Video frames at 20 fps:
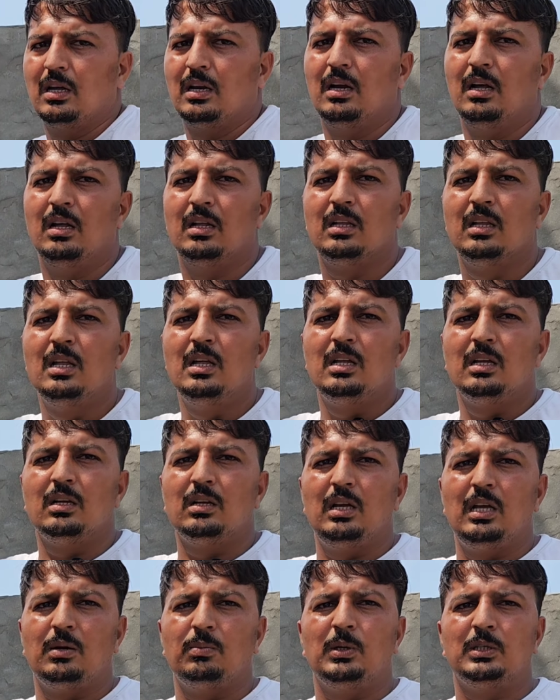घर हाँ,
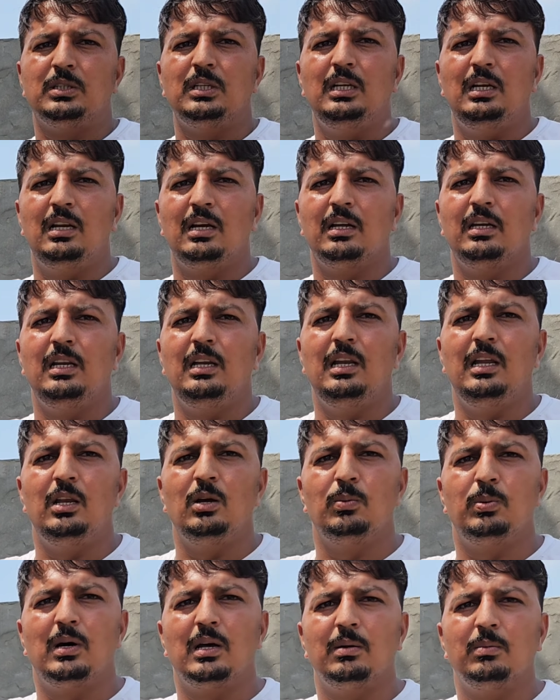एक बछड़ी लगनी ले
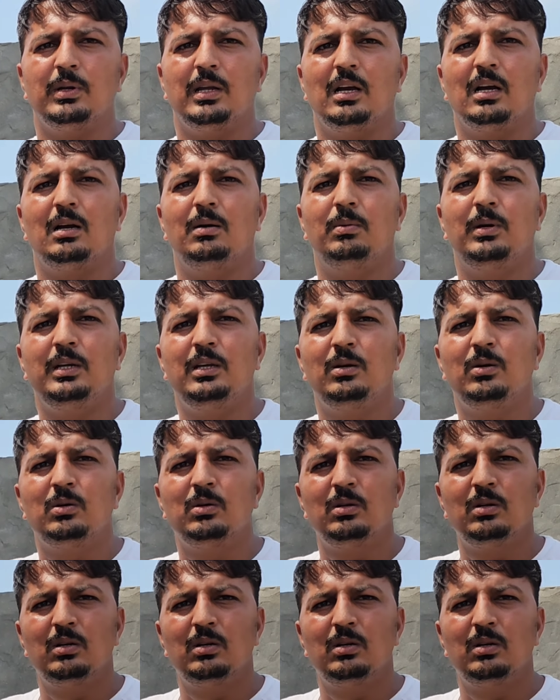रहे हो फार्म क्या कहा भाई हो